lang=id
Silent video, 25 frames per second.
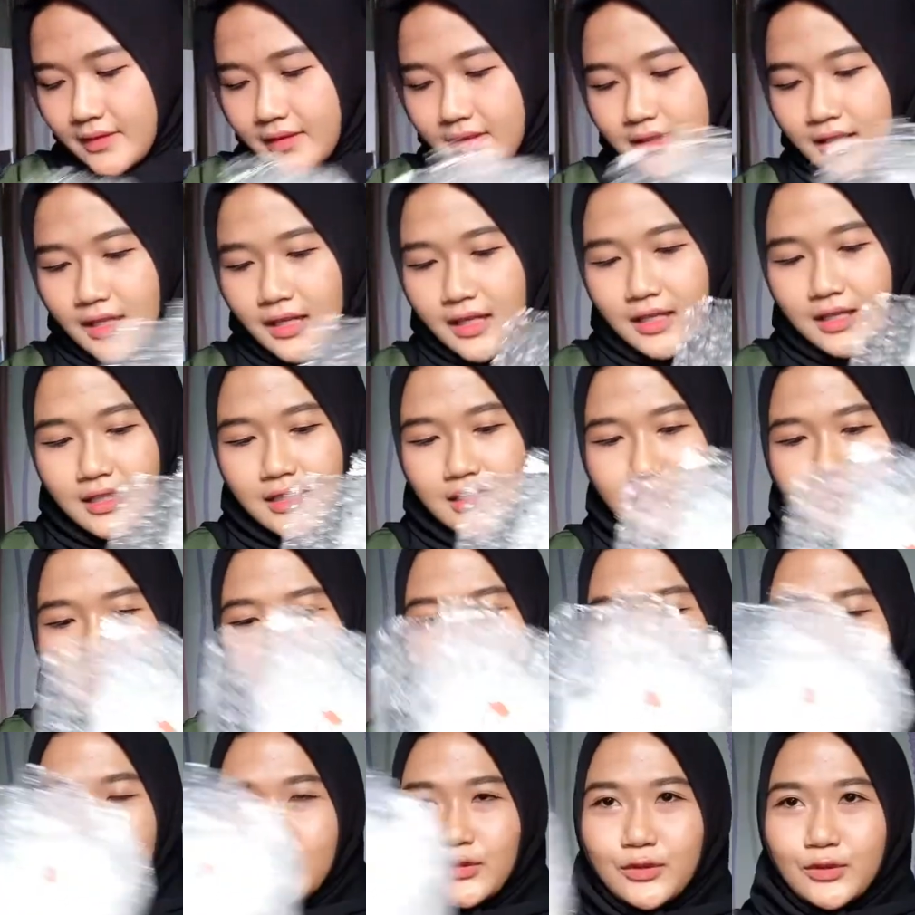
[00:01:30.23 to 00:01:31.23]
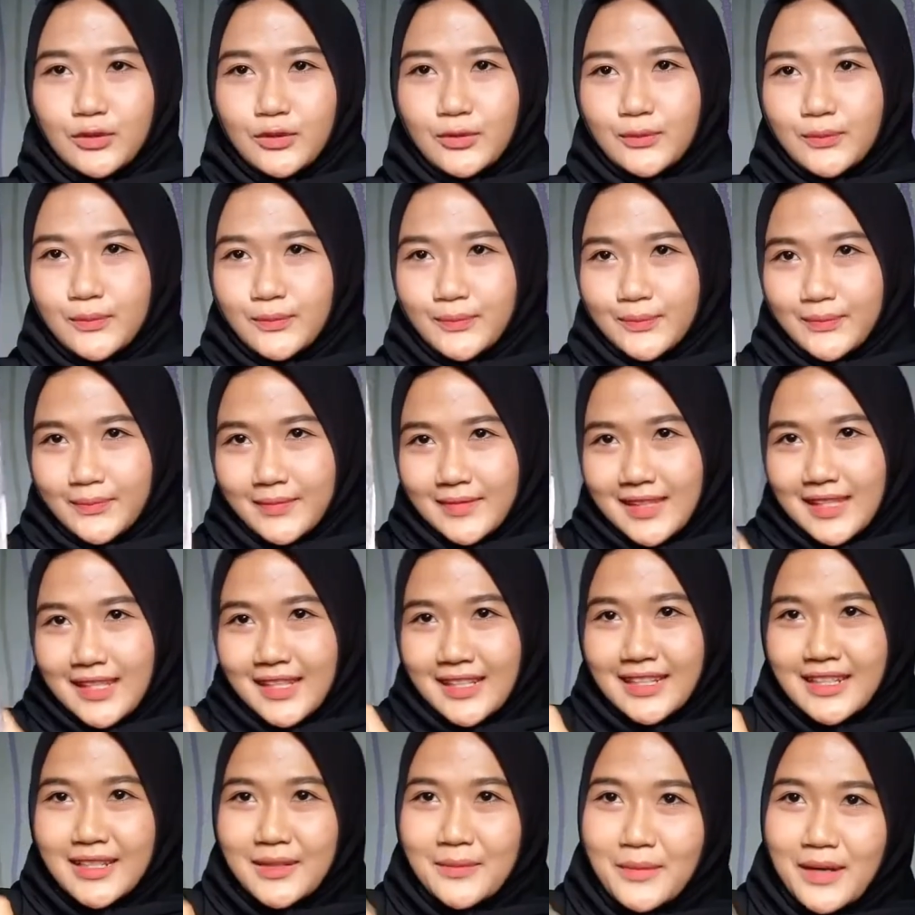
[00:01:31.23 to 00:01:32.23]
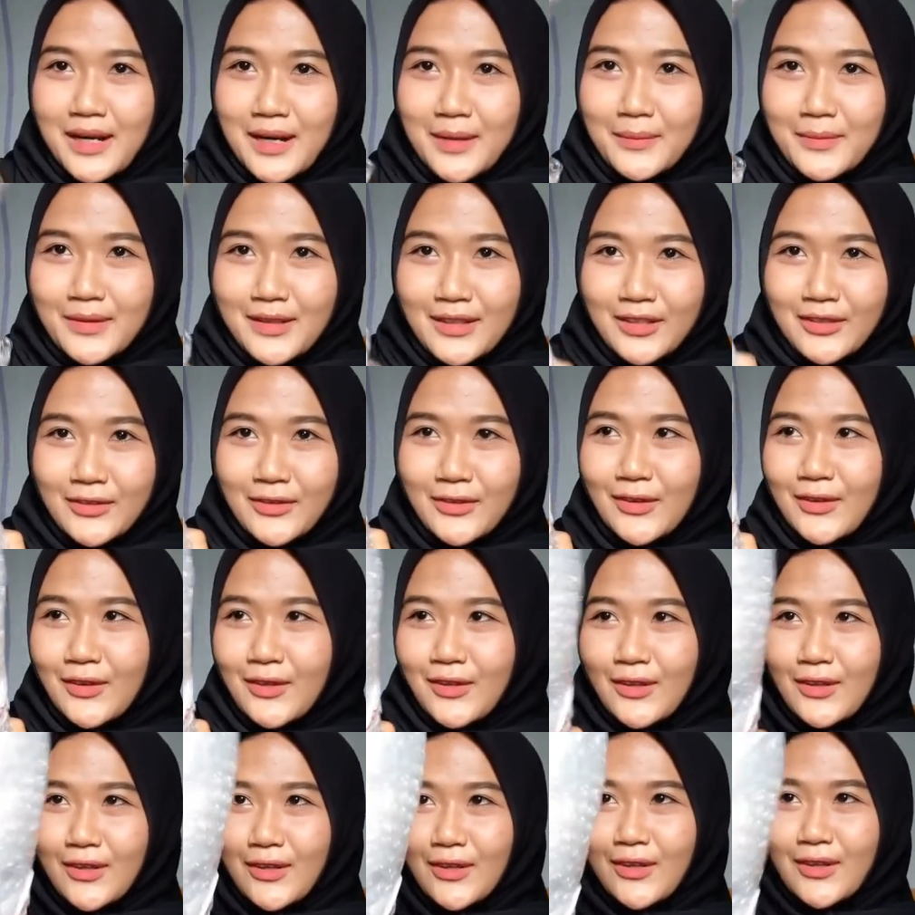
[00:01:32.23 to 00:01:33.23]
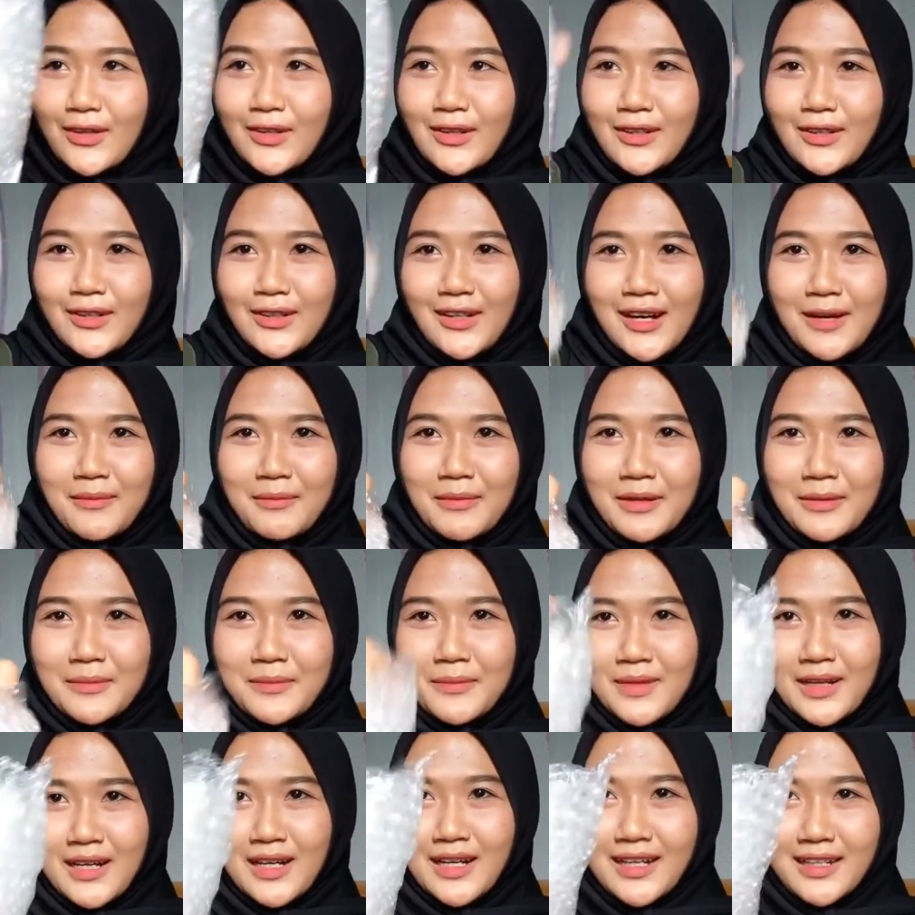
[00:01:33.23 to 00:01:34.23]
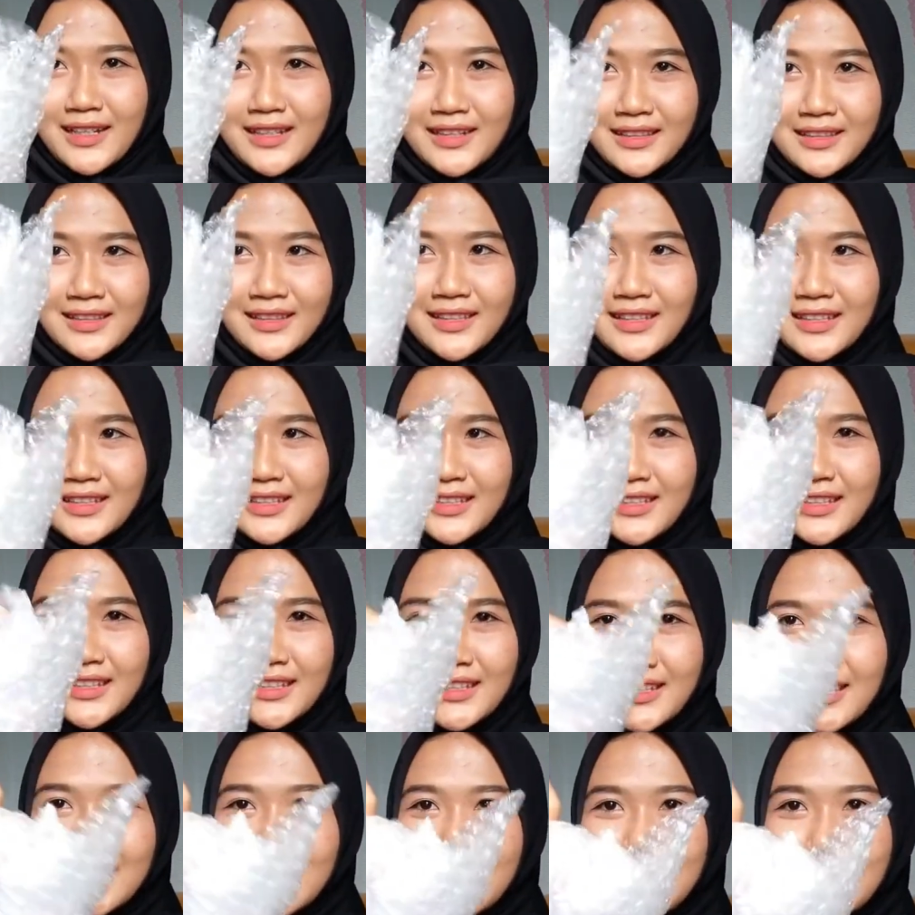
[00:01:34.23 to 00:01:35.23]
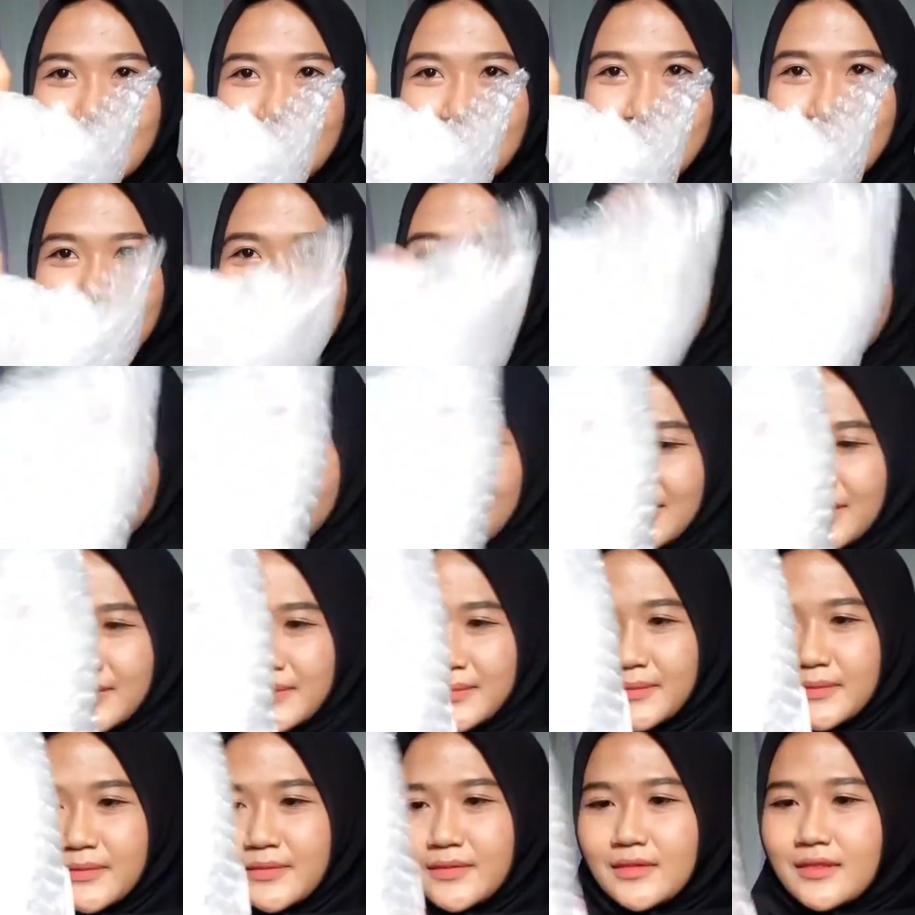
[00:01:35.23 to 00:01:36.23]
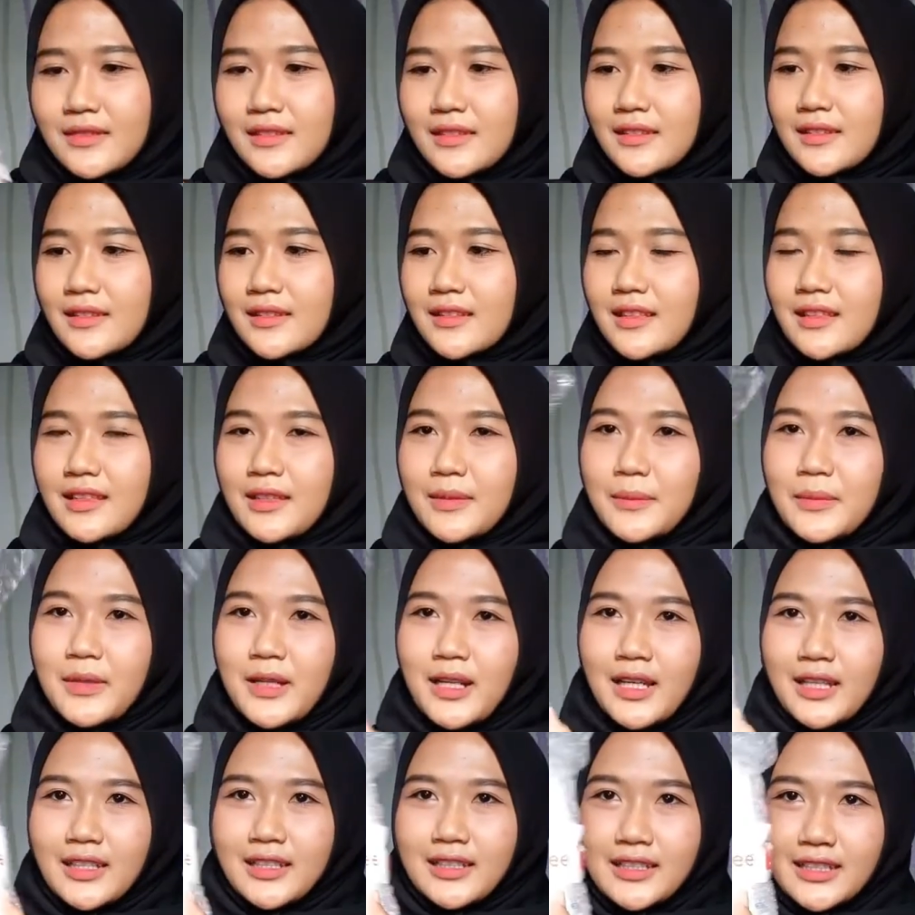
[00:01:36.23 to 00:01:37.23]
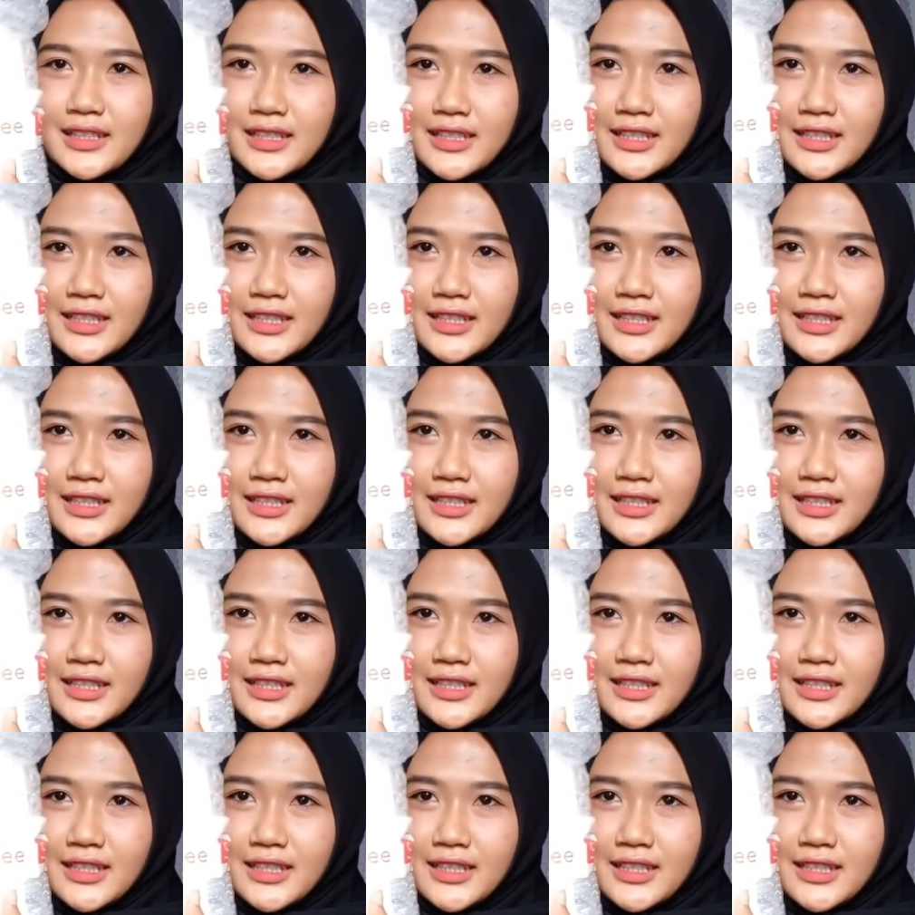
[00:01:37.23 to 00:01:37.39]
dan di bubble dong aman banget nih tebal lagi